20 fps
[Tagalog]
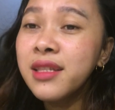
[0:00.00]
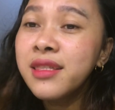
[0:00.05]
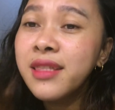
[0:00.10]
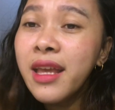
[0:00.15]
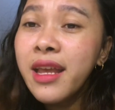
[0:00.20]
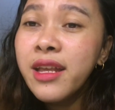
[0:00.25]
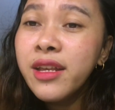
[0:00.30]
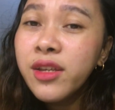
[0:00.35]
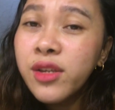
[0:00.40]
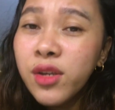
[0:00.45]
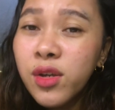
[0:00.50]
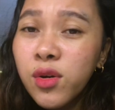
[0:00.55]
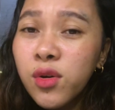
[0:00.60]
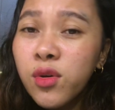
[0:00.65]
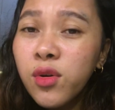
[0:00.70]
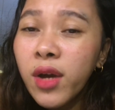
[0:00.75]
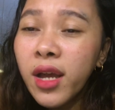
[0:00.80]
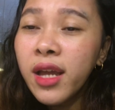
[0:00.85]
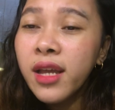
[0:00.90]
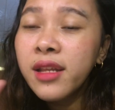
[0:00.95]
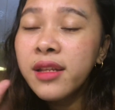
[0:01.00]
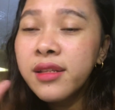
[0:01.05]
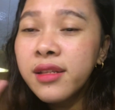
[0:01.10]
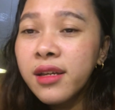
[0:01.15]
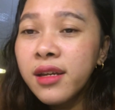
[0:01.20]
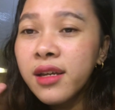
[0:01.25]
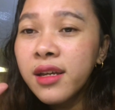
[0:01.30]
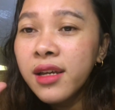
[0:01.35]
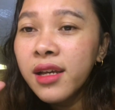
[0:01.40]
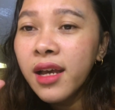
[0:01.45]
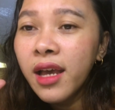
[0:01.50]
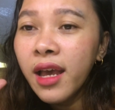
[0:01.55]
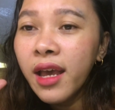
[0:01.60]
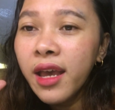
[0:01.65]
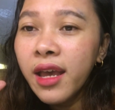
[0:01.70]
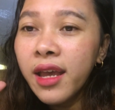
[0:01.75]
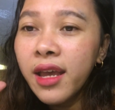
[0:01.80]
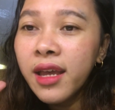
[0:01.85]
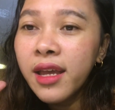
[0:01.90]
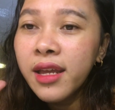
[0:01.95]
thank you and
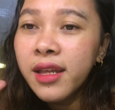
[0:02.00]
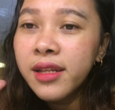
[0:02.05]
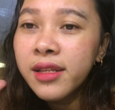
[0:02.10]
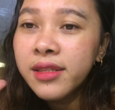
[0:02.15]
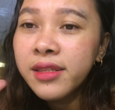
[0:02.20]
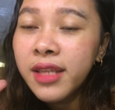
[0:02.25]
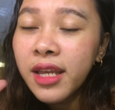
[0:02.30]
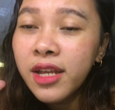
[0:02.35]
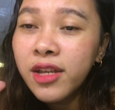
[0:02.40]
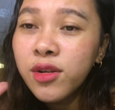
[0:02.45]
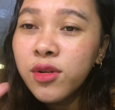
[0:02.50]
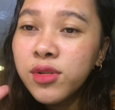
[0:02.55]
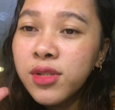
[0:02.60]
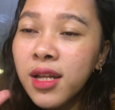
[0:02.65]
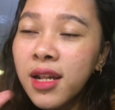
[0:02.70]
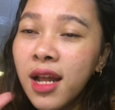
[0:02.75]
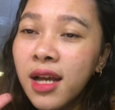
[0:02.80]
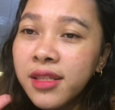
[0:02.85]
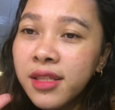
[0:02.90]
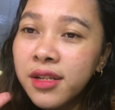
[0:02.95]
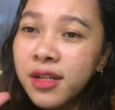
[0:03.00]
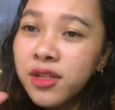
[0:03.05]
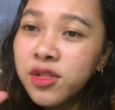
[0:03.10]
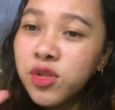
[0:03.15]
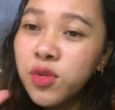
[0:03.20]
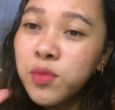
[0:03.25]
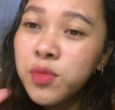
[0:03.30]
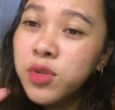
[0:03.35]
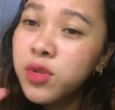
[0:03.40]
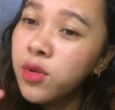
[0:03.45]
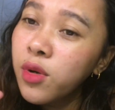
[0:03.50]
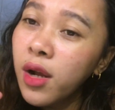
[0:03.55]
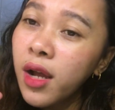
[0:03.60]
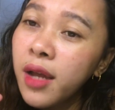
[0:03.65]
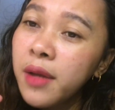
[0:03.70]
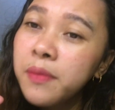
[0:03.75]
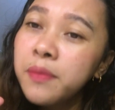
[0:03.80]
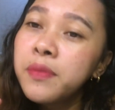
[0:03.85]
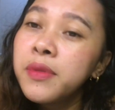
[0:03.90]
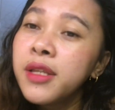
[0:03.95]
and thank you sa lahat na nag-subscribe.